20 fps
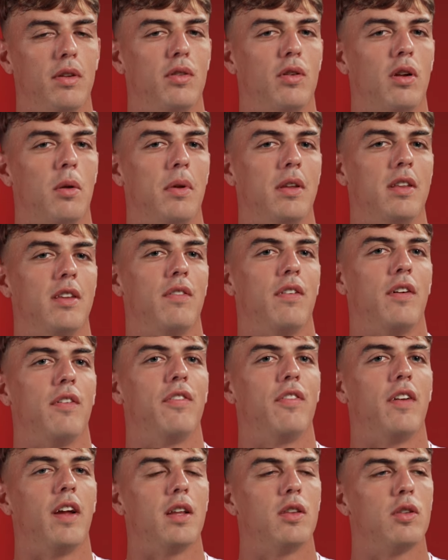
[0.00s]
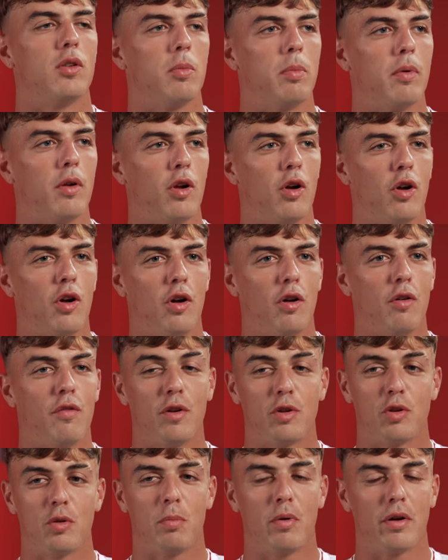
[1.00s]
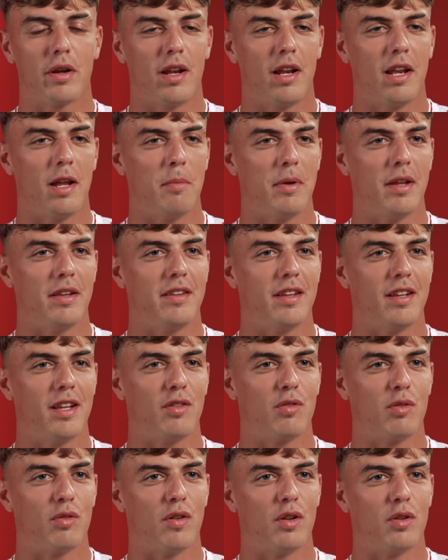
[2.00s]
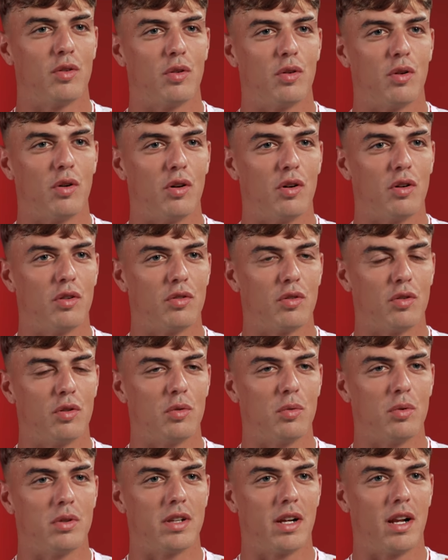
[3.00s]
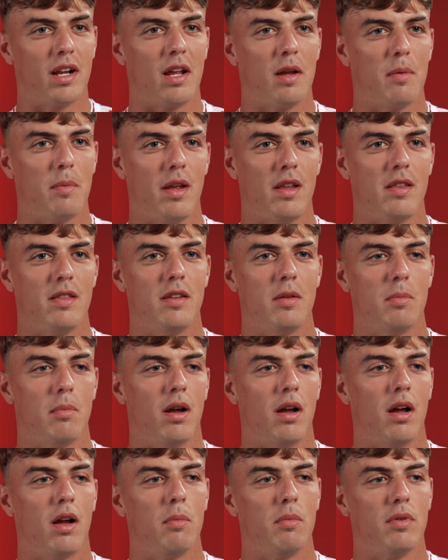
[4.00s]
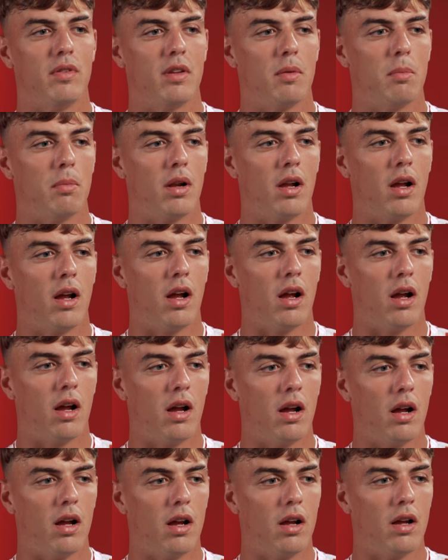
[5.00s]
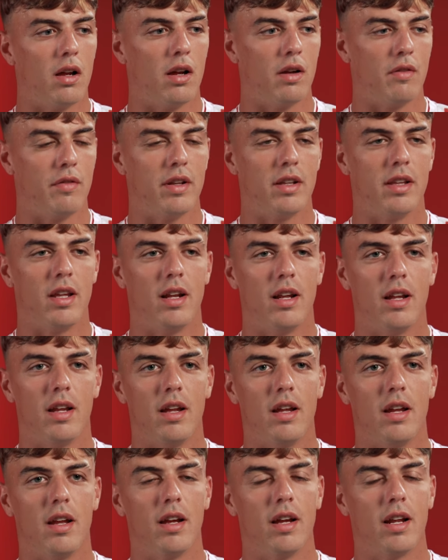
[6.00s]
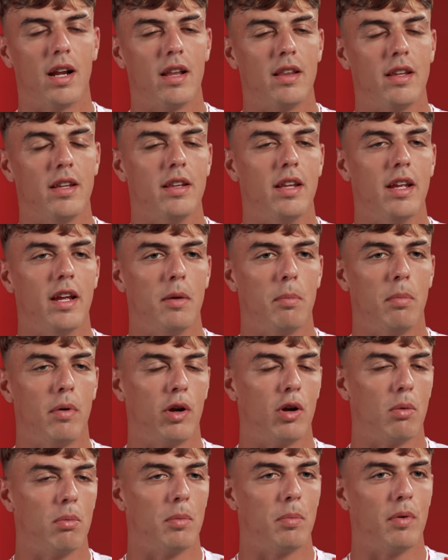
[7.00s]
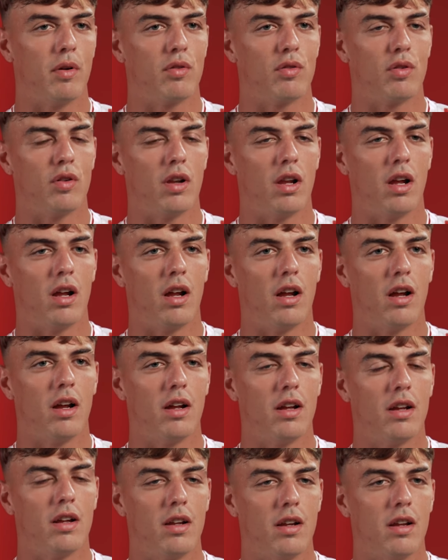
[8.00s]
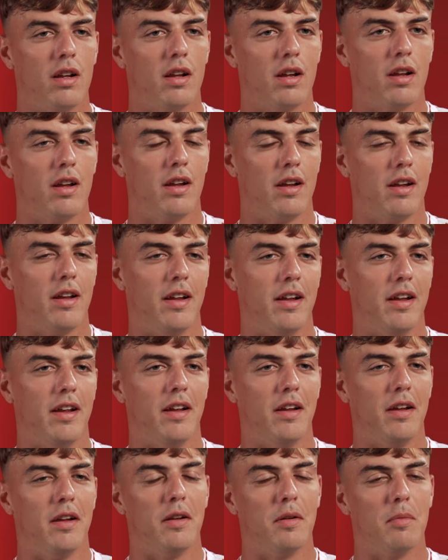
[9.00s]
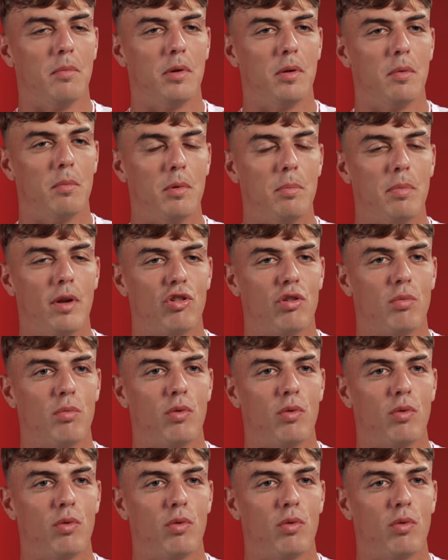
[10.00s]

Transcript: sicuramente fa effetto, però ho fatto pochi allenamenti, adesso ho fatto solo due o tre allenamenti, ma mi sembra avere delle grandi idee, poi come persona eh, mi, piace